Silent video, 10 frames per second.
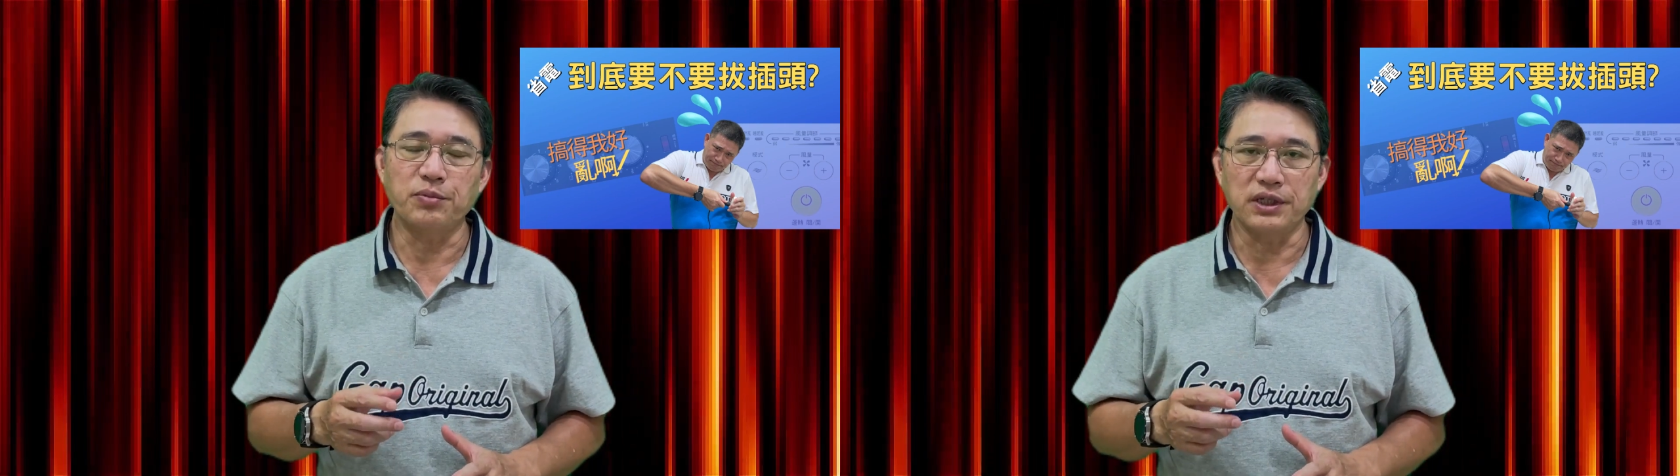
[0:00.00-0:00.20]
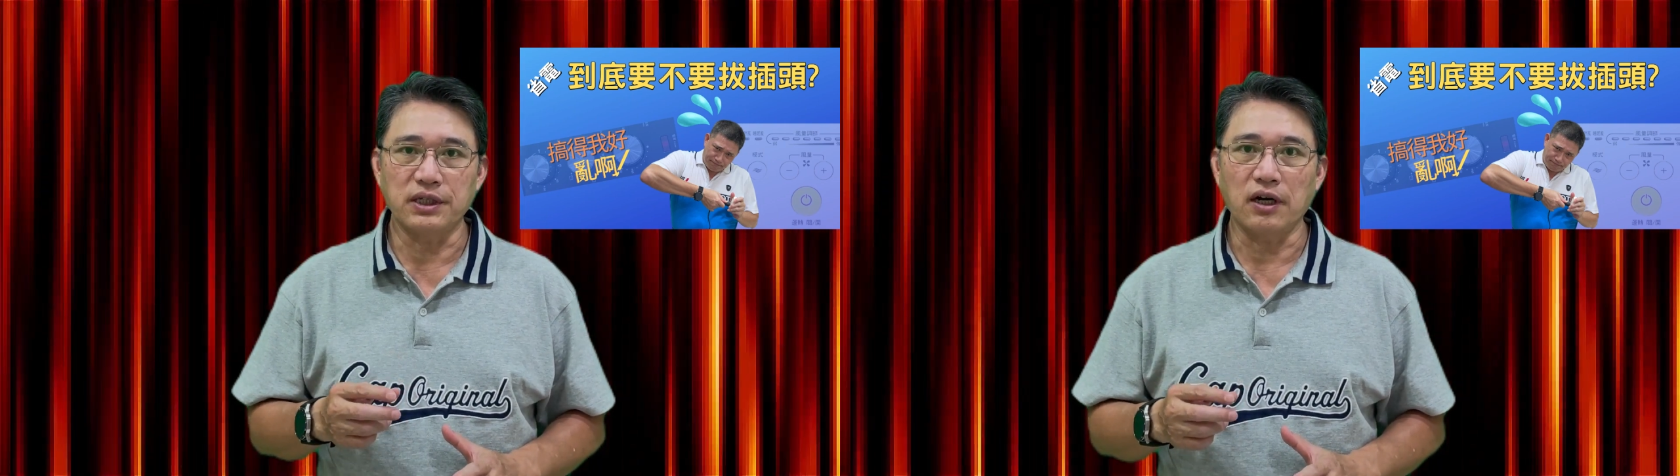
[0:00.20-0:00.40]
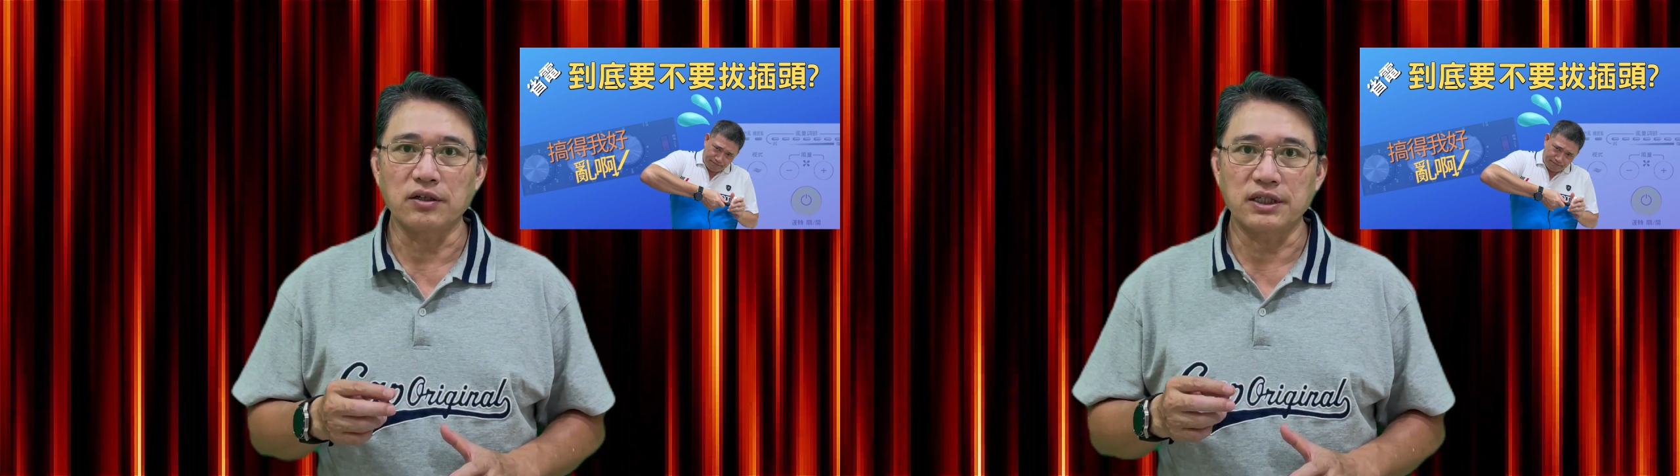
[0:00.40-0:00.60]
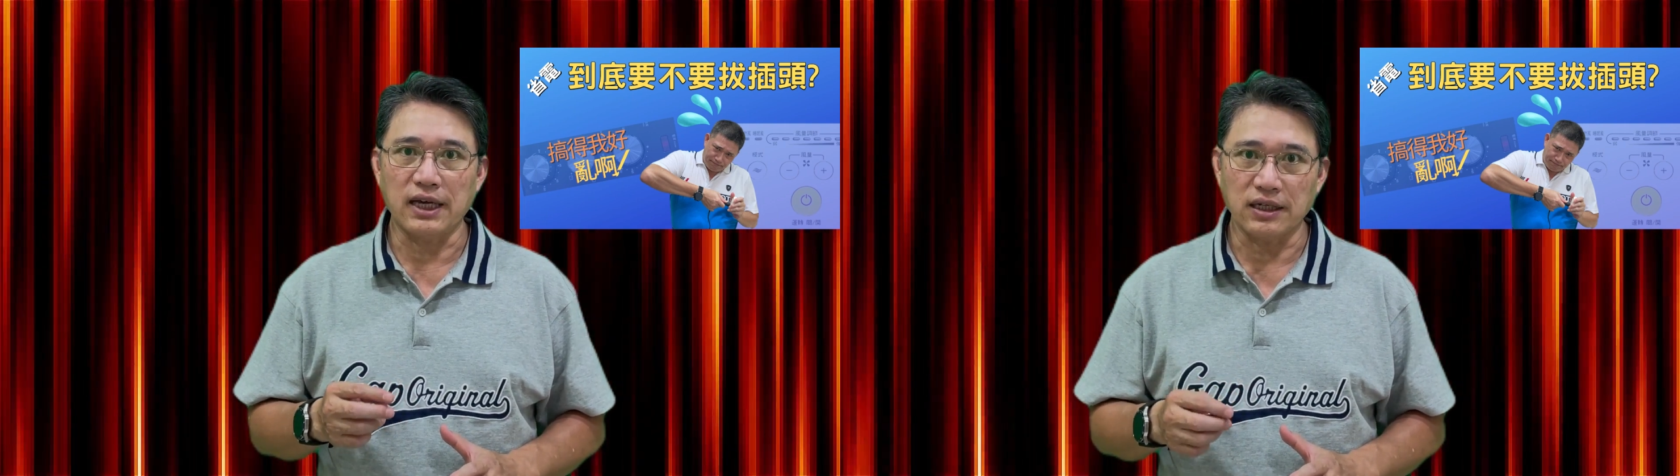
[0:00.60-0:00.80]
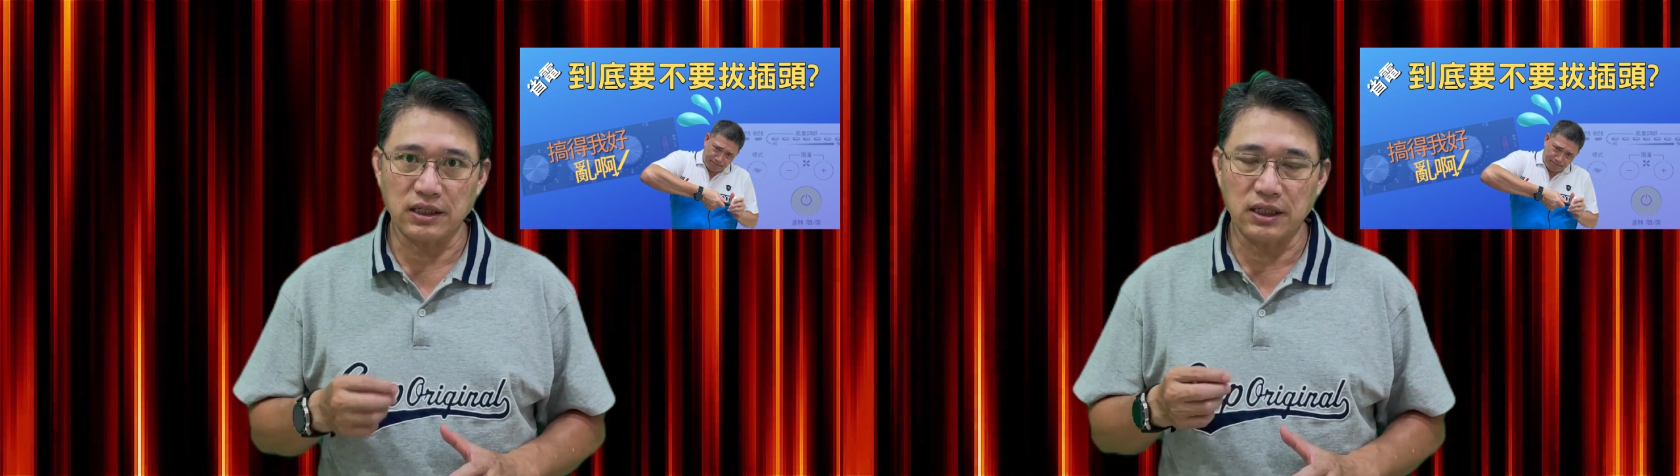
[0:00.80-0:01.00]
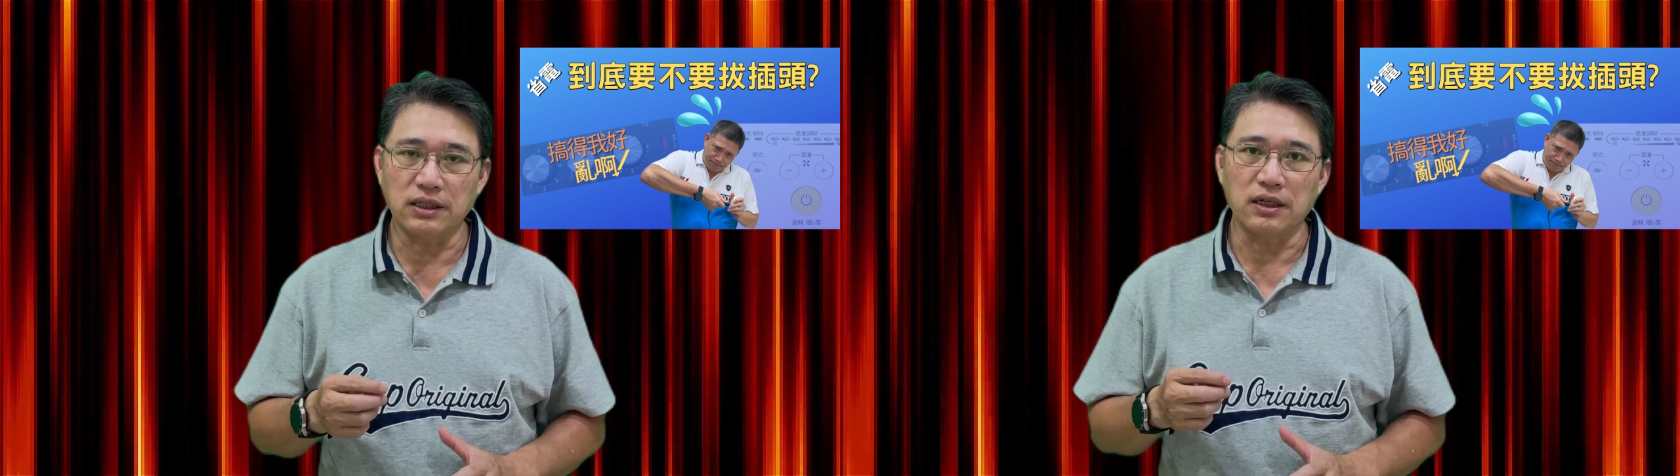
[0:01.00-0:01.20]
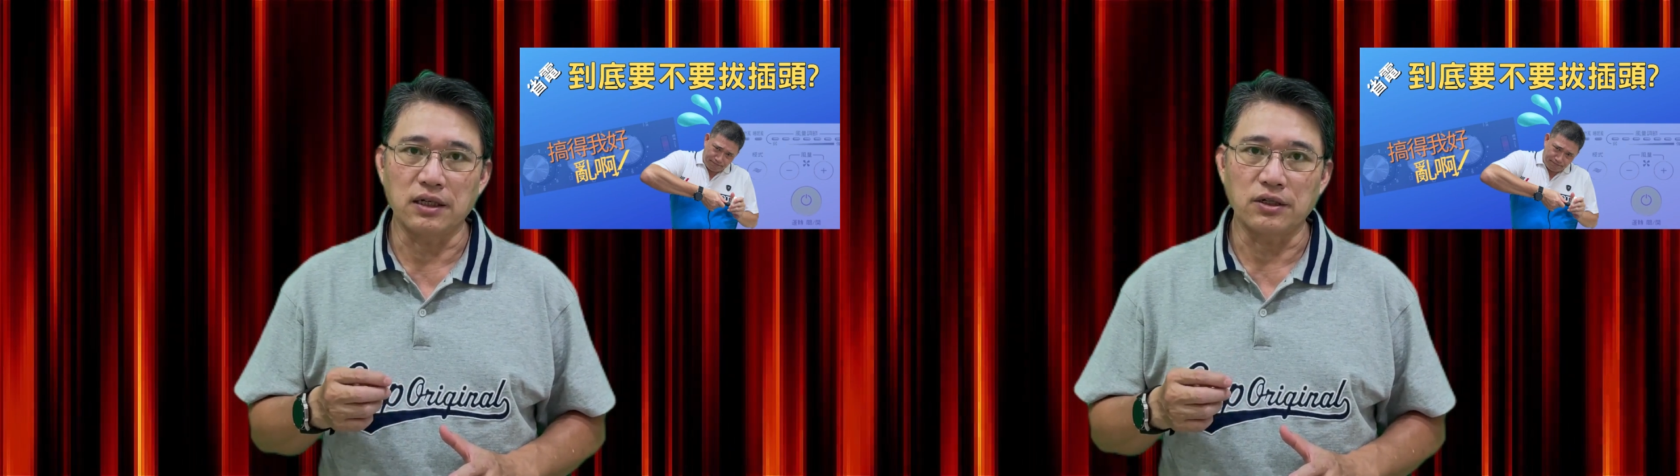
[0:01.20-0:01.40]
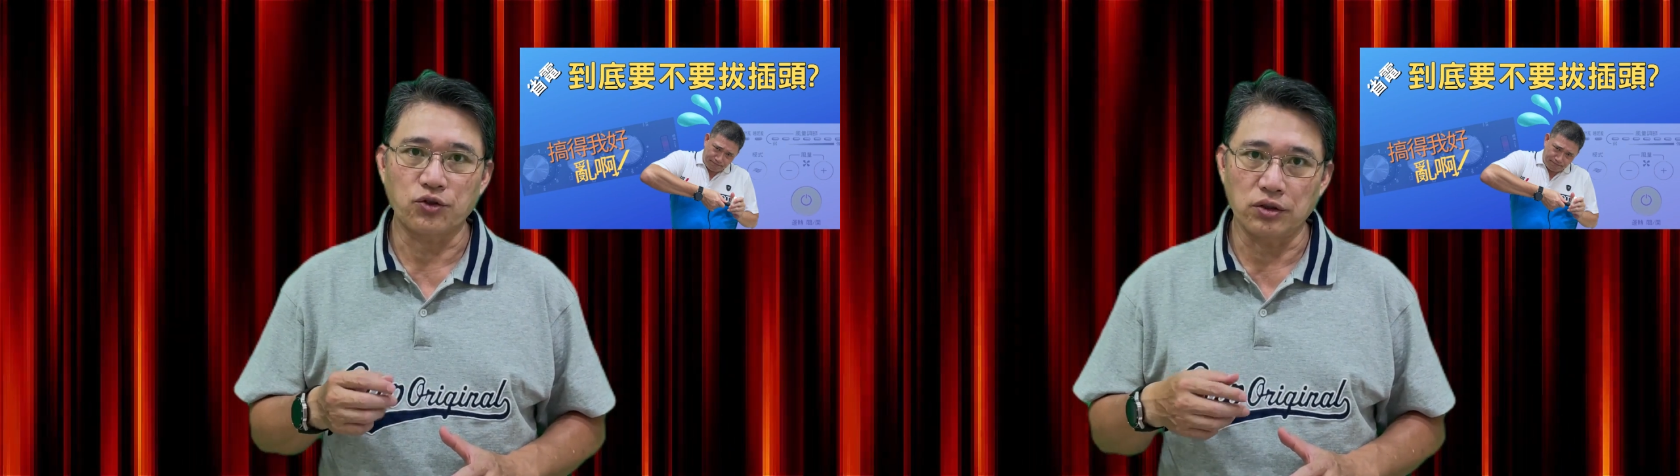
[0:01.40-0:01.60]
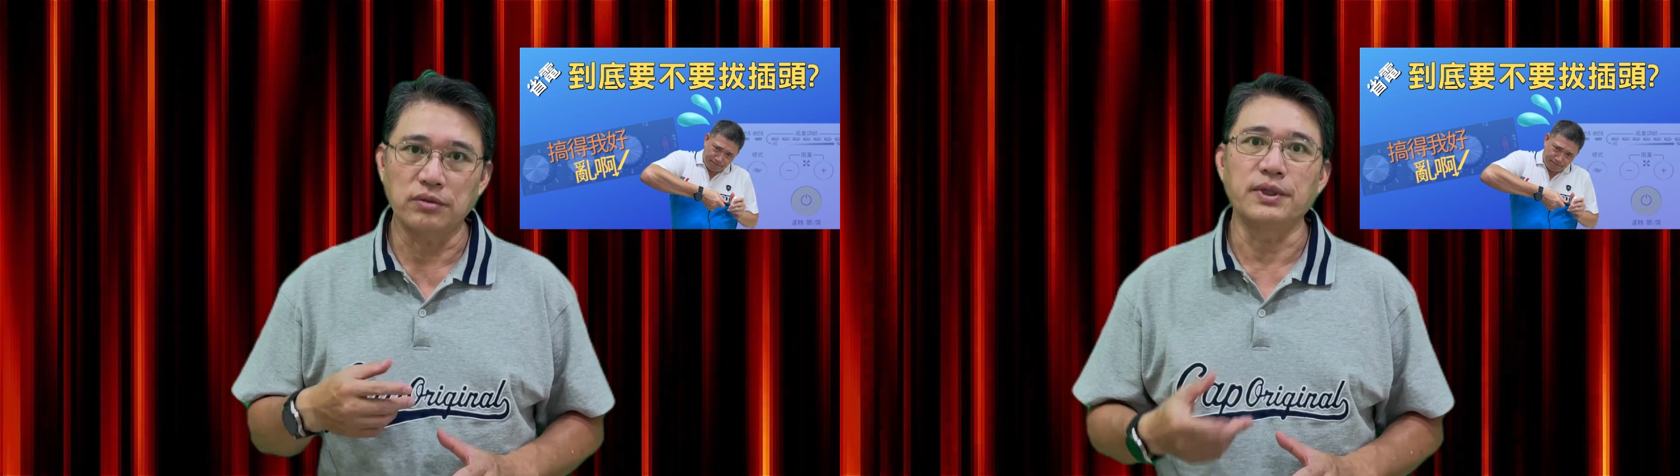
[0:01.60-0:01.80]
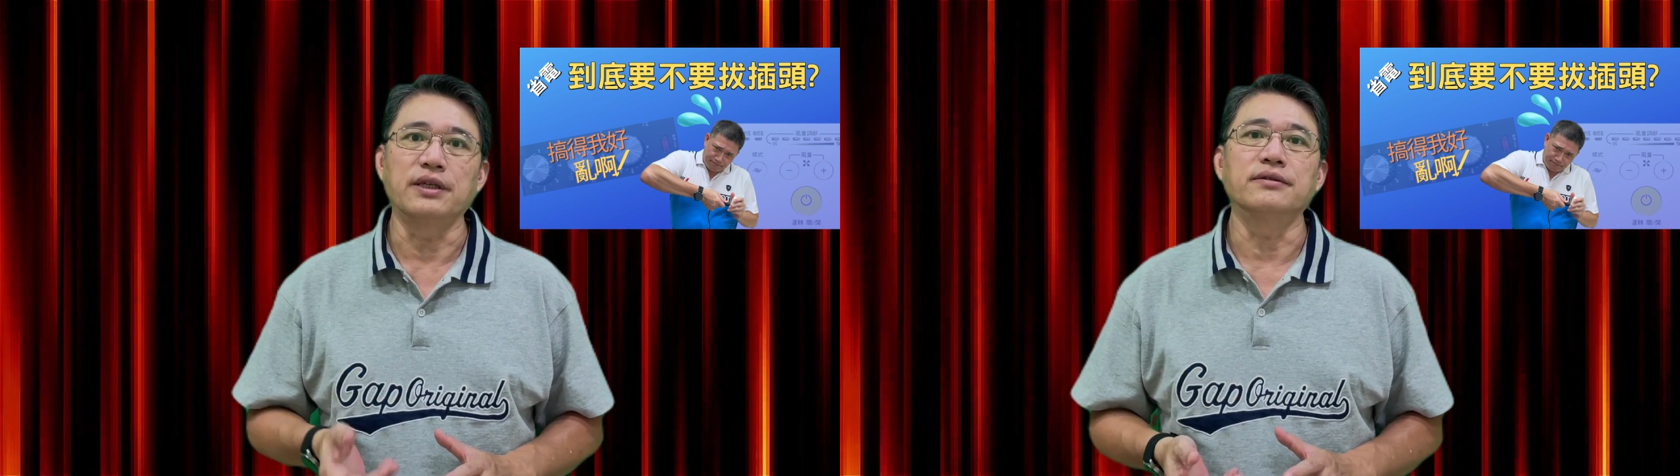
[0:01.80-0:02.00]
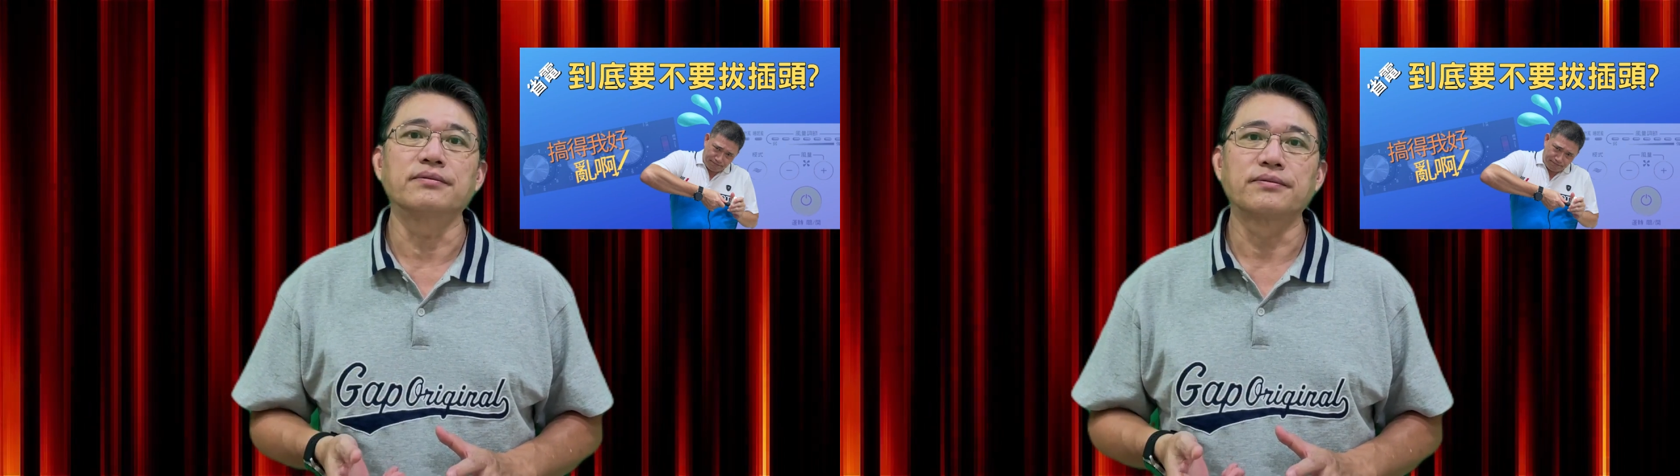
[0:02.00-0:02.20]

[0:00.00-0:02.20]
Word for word: 比较详细的说明。